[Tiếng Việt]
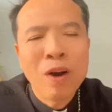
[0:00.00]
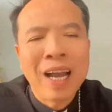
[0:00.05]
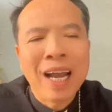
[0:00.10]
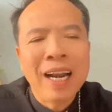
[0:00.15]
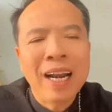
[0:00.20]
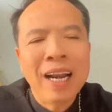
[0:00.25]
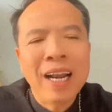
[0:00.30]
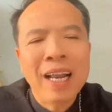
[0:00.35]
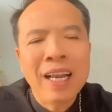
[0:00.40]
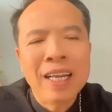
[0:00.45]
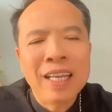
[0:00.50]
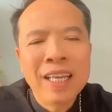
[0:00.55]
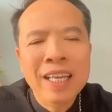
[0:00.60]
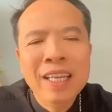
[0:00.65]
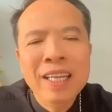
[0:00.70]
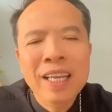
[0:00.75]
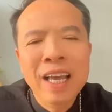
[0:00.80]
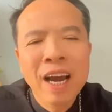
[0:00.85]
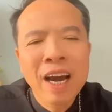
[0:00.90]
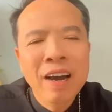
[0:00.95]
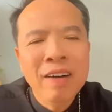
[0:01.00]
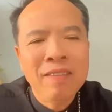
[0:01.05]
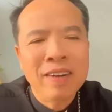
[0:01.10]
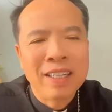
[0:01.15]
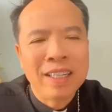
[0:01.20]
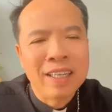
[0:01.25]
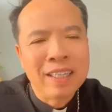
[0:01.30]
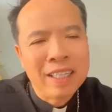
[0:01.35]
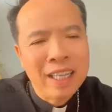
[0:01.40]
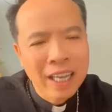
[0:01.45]
cũng cố gắng ghi
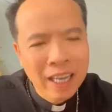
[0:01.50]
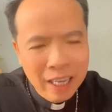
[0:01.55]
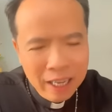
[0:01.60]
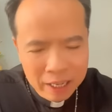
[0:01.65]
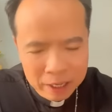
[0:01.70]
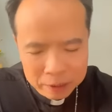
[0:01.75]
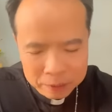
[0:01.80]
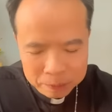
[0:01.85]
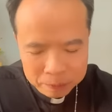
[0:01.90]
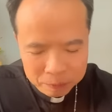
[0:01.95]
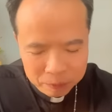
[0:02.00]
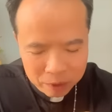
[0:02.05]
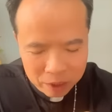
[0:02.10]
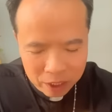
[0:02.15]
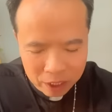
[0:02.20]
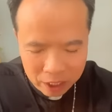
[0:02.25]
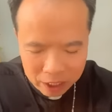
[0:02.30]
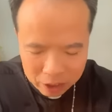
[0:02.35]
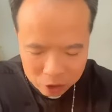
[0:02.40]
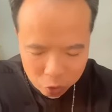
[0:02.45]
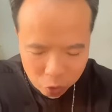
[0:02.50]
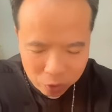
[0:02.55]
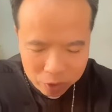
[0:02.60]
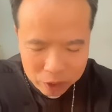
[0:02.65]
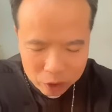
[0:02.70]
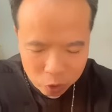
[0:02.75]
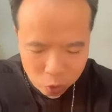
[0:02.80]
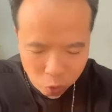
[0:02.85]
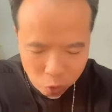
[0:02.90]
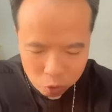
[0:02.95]
nhớ và thực thi thì
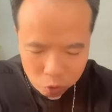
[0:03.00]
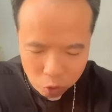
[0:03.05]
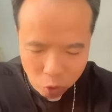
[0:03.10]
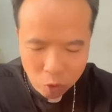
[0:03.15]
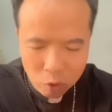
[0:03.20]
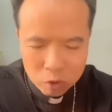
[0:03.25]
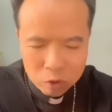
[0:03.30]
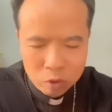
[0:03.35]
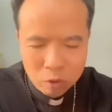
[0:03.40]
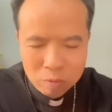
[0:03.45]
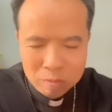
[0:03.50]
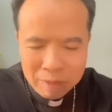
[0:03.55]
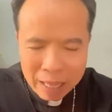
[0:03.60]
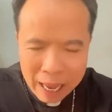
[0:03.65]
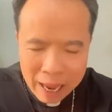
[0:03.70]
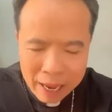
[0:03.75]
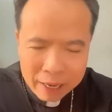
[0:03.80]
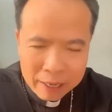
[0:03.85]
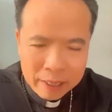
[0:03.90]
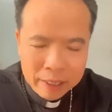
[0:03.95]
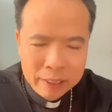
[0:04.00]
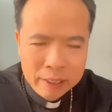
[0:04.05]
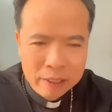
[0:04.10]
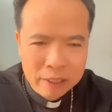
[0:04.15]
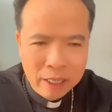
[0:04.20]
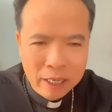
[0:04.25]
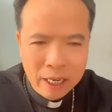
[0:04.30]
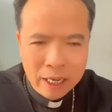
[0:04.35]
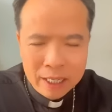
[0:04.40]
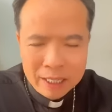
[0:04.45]
Chúa Giêsu Chúa của chúng ta
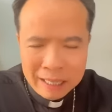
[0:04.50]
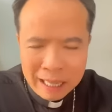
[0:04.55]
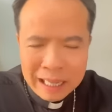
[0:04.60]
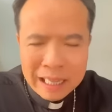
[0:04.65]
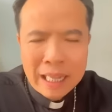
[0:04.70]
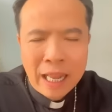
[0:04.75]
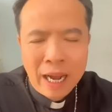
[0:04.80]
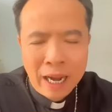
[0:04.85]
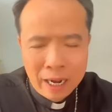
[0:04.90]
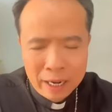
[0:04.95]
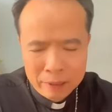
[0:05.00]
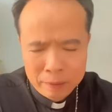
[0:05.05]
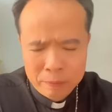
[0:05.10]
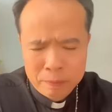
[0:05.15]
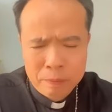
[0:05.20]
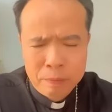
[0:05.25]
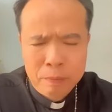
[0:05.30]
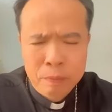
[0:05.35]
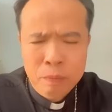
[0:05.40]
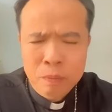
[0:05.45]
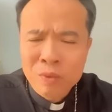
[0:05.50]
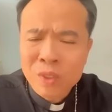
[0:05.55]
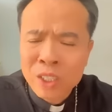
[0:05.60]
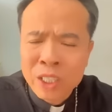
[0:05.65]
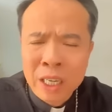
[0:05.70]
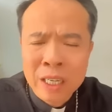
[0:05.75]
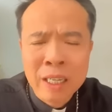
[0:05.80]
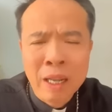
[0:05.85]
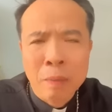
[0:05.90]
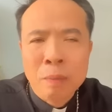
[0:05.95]
trước khi tắt thở
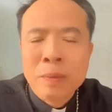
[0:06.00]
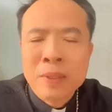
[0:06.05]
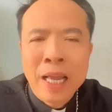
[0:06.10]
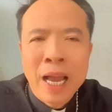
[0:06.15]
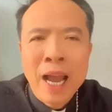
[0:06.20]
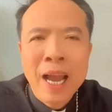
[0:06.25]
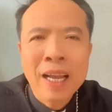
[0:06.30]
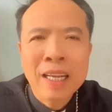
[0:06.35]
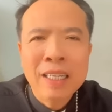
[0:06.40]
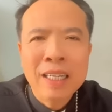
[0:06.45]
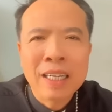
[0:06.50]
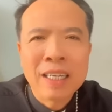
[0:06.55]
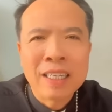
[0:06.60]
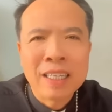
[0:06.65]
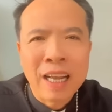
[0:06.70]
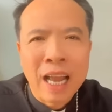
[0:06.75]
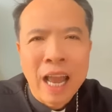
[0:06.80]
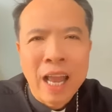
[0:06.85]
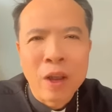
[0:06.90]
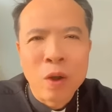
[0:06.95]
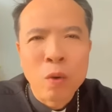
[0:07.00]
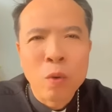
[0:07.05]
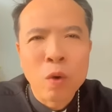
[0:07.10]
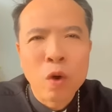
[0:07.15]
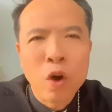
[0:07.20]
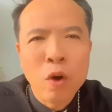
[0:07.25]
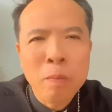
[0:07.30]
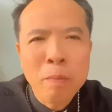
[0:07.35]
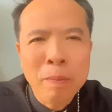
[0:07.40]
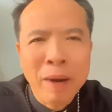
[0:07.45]
trên thập giá ngài
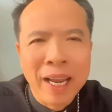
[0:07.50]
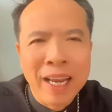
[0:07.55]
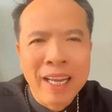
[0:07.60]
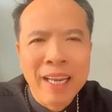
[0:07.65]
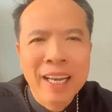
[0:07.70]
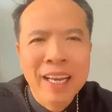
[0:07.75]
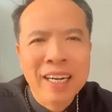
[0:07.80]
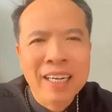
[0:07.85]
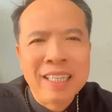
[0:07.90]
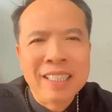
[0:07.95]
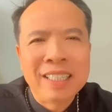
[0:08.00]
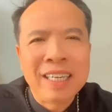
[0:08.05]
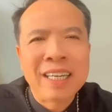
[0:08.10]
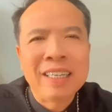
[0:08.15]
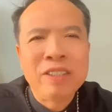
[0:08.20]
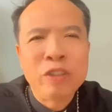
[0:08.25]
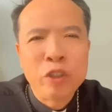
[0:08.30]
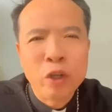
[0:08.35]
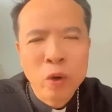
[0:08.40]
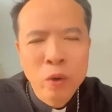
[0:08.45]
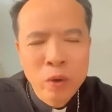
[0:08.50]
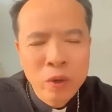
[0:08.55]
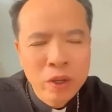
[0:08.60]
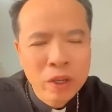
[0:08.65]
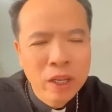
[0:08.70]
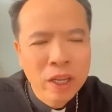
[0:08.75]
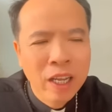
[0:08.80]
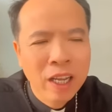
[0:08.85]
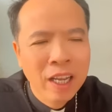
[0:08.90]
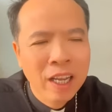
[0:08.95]
cũng có bảy lời trăn
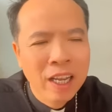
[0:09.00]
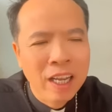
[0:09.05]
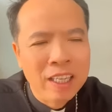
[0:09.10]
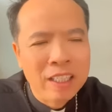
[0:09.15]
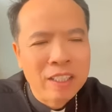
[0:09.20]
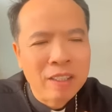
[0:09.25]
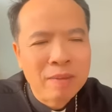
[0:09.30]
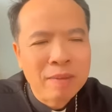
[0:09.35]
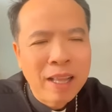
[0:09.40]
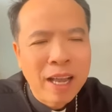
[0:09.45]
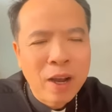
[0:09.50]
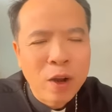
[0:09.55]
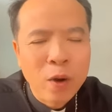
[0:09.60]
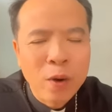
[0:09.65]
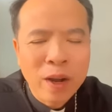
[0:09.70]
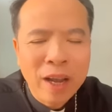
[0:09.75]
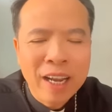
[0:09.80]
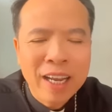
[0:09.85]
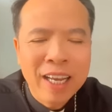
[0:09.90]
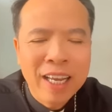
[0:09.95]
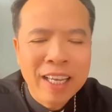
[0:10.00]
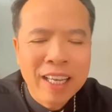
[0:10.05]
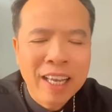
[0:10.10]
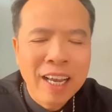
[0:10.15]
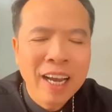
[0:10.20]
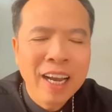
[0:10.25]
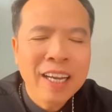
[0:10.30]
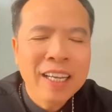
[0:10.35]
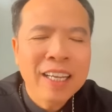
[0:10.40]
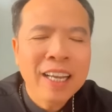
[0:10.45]
trối à, chúng ta cố gắng
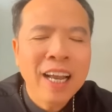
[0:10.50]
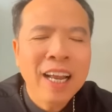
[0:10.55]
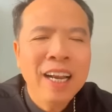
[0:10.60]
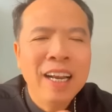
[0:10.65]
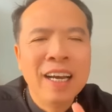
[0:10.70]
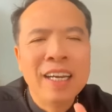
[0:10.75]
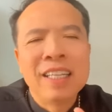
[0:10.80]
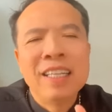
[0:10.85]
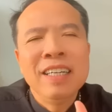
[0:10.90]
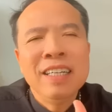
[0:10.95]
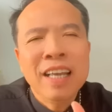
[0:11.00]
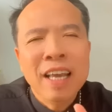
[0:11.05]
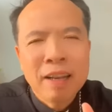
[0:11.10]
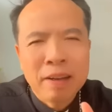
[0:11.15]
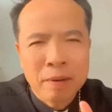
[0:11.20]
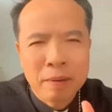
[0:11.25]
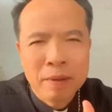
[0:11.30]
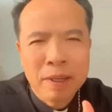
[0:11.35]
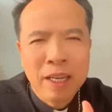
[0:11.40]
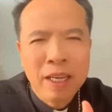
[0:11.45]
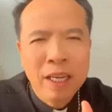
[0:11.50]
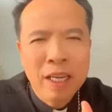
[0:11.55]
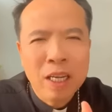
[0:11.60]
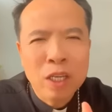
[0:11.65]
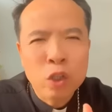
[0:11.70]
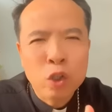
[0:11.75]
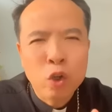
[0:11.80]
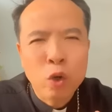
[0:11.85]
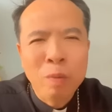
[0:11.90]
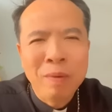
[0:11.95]
ghi nhớ nha lời thứ nhất khi
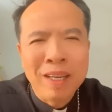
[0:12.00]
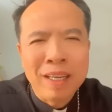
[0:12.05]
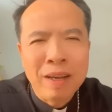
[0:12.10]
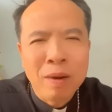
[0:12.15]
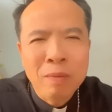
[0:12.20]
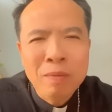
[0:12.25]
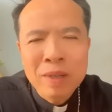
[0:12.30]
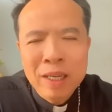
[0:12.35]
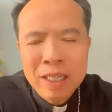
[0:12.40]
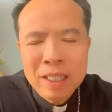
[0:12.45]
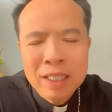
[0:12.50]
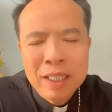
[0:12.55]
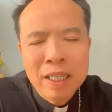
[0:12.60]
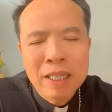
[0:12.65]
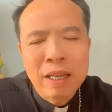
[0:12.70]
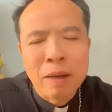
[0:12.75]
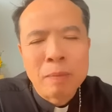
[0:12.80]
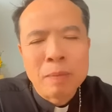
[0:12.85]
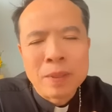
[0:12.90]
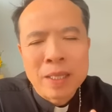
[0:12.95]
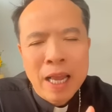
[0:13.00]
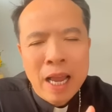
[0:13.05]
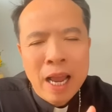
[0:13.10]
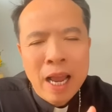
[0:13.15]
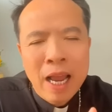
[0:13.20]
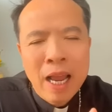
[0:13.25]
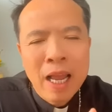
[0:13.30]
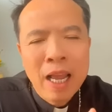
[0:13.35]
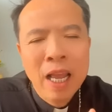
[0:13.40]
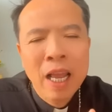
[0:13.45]
đức giêsu bị đóng đinh trên thập
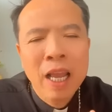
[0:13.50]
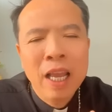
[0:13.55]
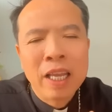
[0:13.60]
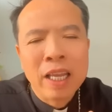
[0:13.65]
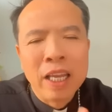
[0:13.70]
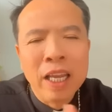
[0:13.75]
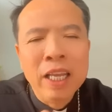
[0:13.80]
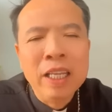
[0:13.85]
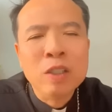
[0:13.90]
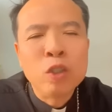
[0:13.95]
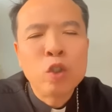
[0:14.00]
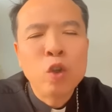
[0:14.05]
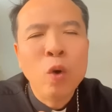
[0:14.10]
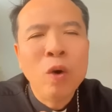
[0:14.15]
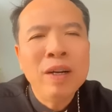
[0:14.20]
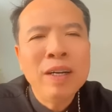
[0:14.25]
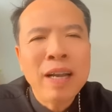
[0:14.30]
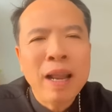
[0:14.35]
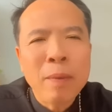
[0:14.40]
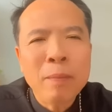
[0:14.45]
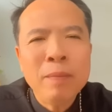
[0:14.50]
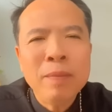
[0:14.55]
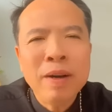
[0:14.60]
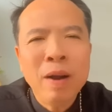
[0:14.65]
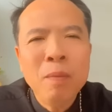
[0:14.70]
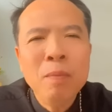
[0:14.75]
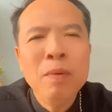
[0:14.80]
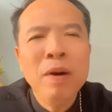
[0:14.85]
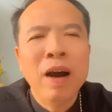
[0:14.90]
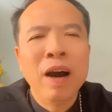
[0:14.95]
giá nhìn xuống
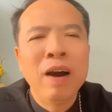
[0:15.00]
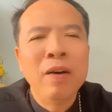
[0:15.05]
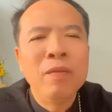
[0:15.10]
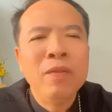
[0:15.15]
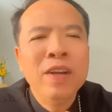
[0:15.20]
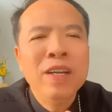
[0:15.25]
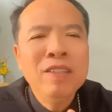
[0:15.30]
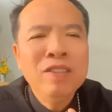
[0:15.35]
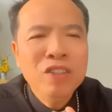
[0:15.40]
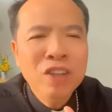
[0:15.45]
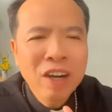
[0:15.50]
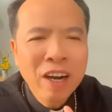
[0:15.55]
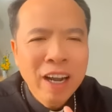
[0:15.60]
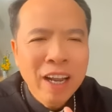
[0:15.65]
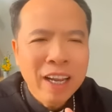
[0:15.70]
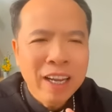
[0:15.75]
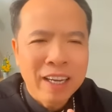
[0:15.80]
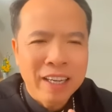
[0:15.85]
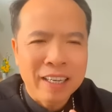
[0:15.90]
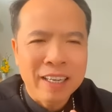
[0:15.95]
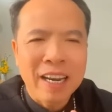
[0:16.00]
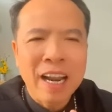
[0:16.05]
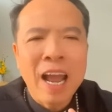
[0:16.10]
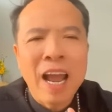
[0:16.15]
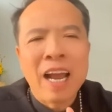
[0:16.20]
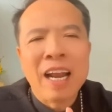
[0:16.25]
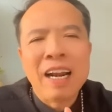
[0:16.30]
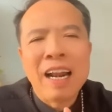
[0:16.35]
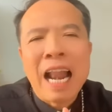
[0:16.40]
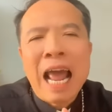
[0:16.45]
đám đông ở phía dưới
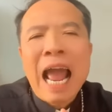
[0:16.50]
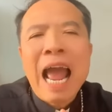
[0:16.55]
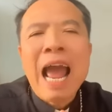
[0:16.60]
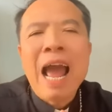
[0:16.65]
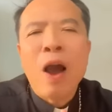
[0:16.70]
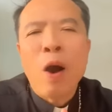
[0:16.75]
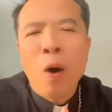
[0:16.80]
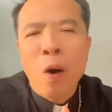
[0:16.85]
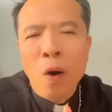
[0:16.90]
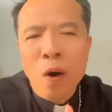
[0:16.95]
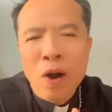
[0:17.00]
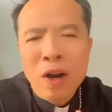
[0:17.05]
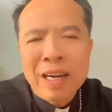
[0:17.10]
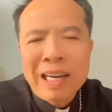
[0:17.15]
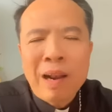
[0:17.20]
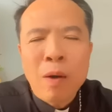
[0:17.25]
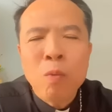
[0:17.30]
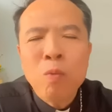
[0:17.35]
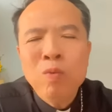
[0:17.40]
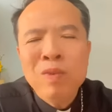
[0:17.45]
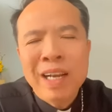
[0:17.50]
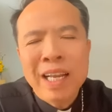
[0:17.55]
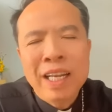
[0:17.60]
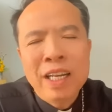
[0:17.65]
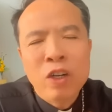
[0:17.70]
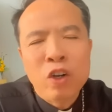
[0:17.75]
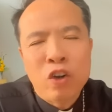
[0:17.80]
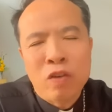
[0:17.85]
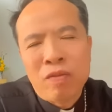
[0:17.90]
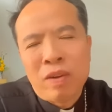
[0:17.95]
đang la ó đóng
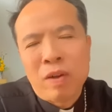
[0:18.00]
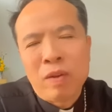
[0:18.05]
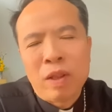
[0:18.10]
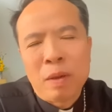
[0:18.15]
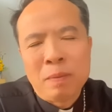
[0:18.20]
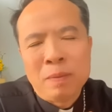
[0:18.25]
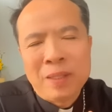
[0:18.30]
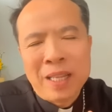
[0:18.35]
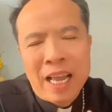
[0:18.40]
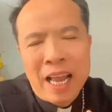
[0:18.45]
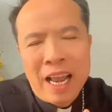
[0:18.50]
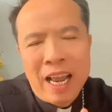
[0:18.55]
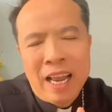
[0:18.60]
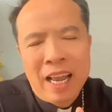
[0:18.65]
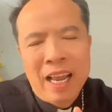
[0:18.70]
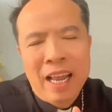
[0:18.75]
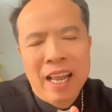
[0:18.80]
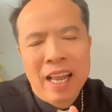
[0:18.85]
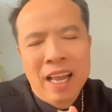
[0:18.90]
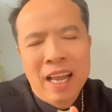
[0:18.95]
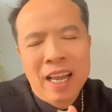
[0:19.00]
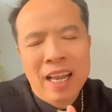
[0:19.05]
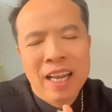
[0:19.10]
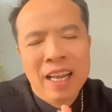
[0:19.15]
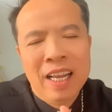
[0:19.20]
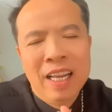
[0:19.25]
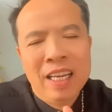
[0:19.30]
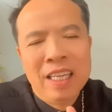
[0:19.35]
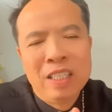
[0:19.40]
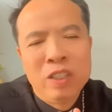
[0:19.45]
đinh nó vào thập giá à,